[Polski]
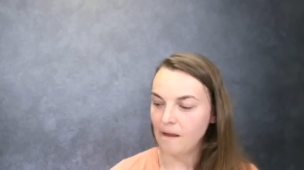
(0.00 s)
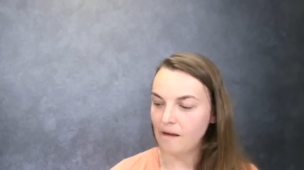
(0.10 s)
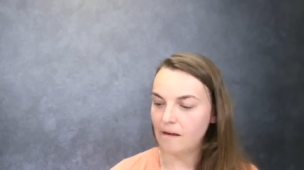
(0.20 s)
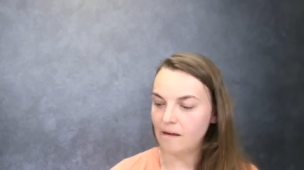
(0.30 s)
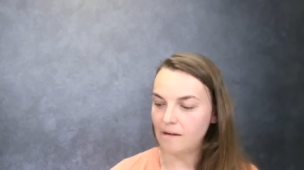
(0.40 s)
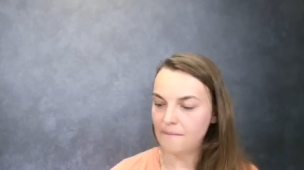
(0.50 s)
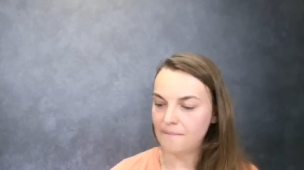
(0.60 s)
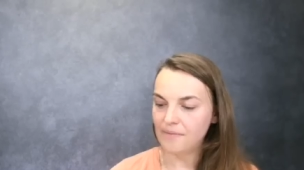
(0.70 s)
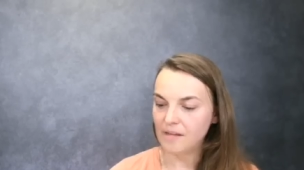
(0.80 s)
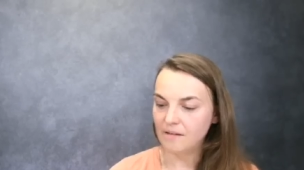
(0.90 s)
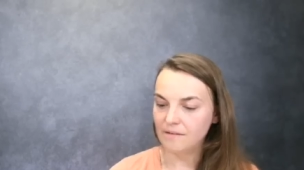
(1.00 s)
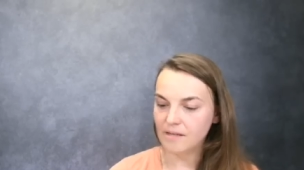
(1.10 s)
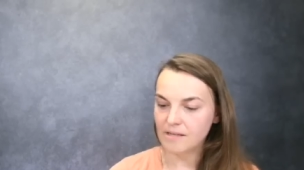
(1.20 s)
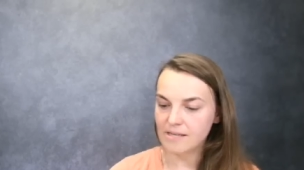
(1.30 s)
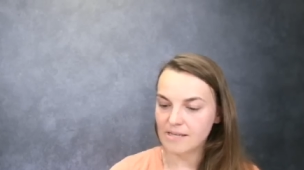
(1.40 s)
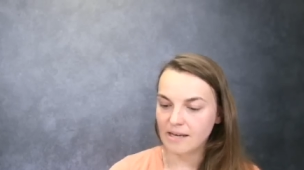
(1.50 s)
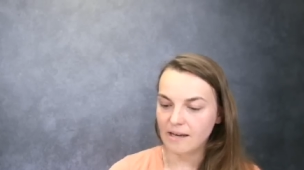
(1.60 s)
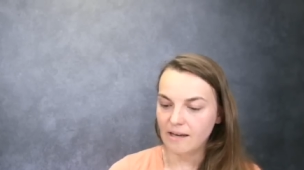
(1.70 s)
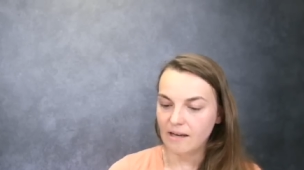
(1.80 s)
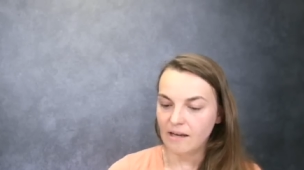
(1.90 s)
E, więc
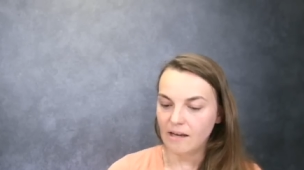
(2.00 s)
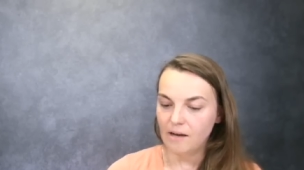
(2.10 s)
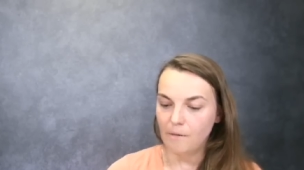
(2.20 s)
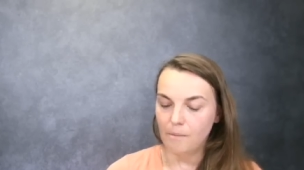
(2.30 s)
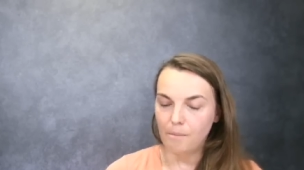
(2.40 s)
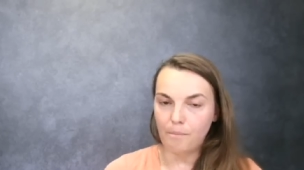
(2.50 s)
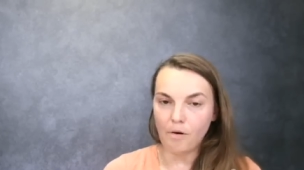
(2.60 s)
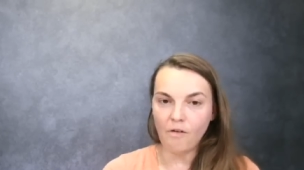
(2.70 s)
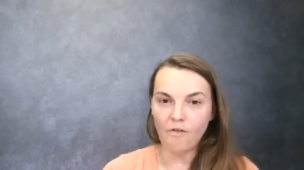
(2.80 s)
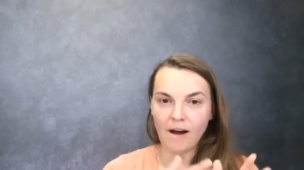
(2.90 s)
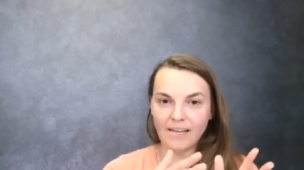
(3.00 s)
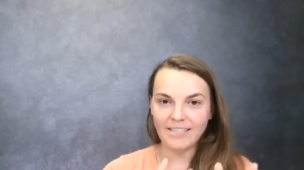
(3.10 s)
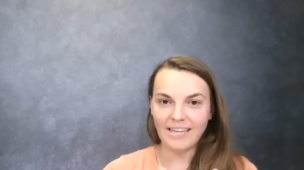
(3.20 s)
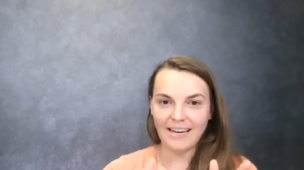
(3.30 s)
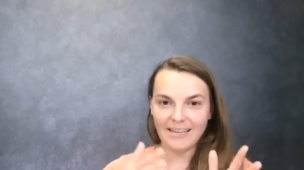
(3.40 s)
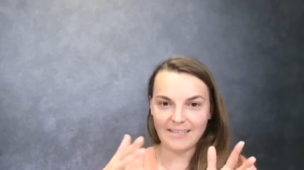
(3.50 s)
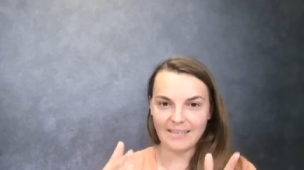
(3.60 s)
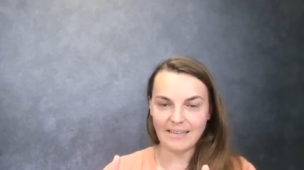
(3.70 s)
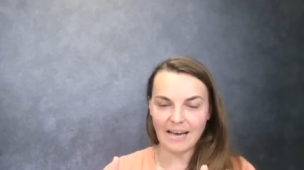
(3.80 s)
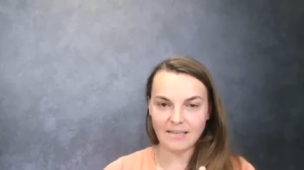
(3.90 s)
po fazie
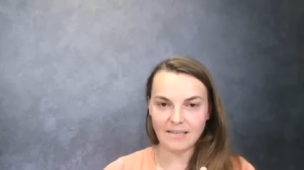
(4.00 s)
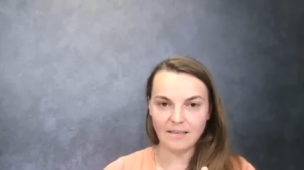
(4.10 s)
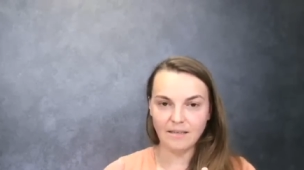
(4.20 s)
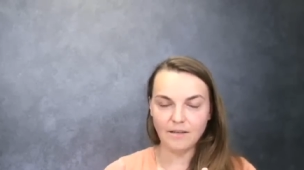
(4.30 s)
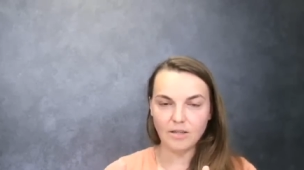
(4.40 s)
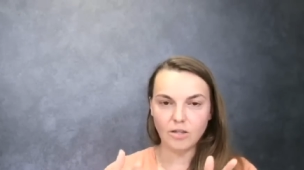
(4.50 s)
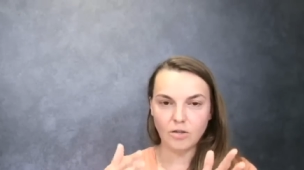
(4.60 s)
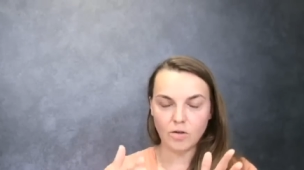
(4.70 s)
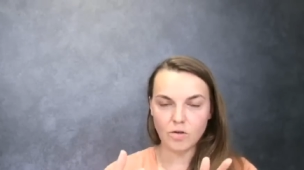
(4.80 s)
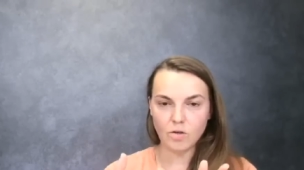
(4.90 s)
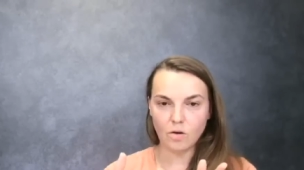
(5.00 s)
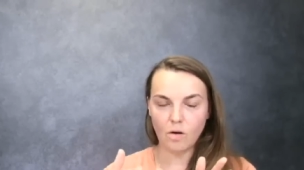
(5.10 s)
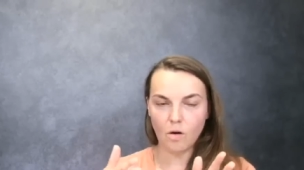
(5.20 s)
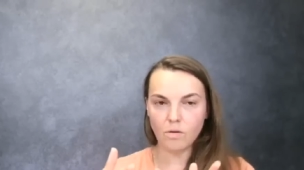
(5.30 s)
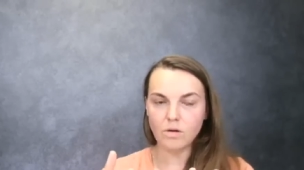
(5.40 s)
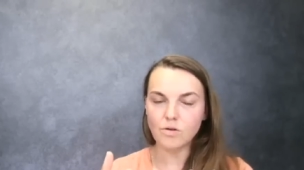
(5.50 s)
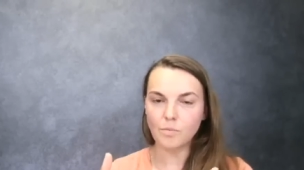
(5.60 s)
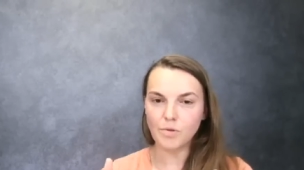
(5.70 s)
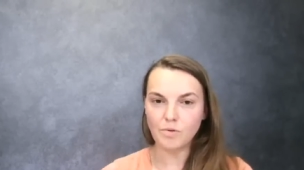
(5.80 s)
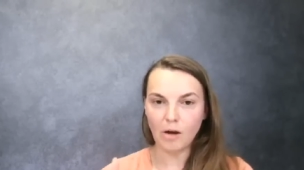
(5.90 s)
ekscytacji, czyli to, co Hawkins
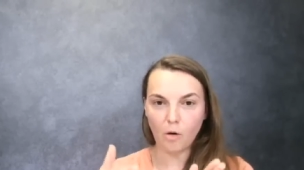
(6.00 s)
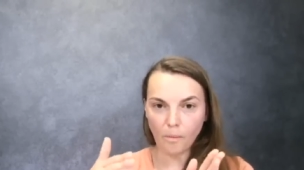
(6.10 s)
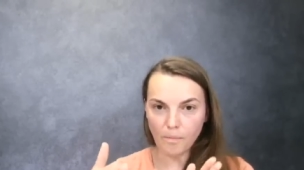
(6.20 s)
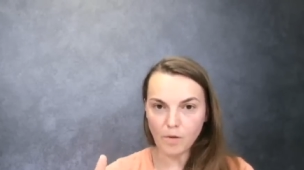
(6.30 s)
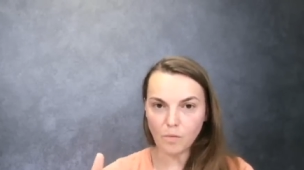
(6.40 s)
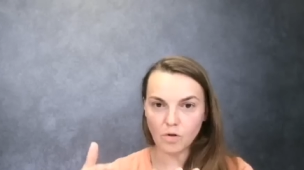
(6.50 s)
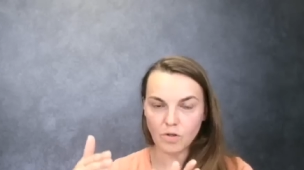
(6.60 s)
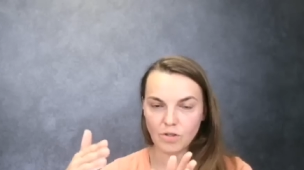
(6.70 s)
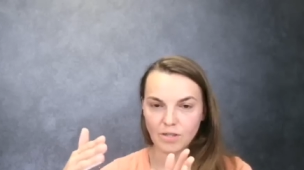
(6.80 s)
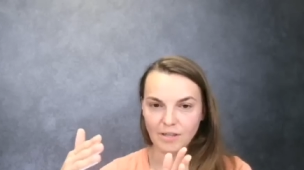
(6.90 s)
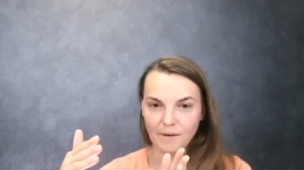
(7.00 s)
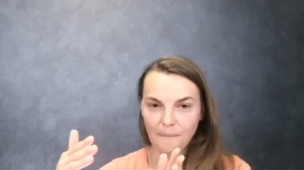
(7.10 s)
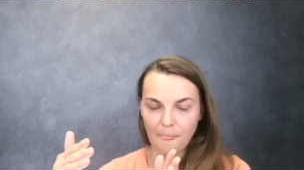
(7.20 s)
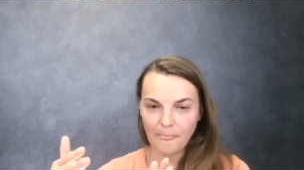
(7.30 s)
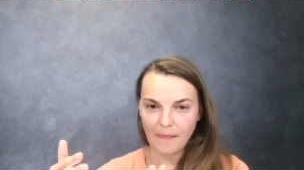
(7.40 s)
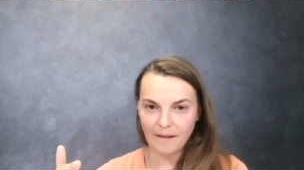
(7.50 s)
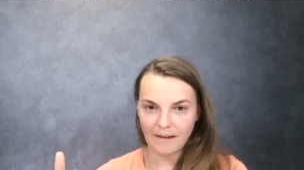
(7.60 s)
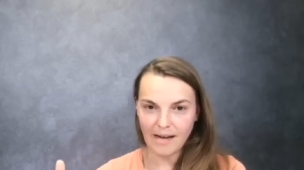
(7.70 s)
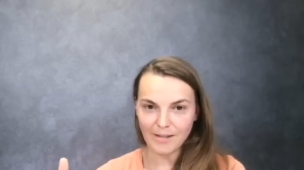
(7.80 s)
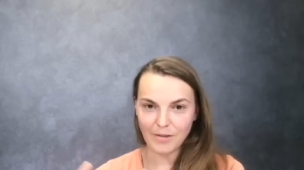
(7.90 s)
opisuje jako miłość,
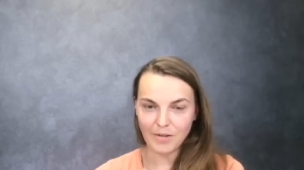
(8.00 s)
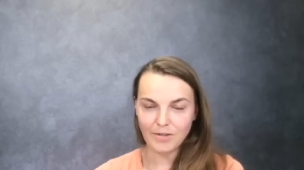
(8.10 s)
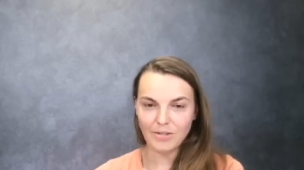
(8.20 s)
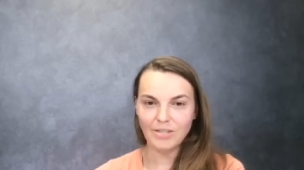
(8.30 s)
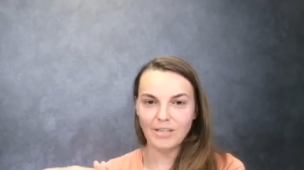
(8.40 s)
radość,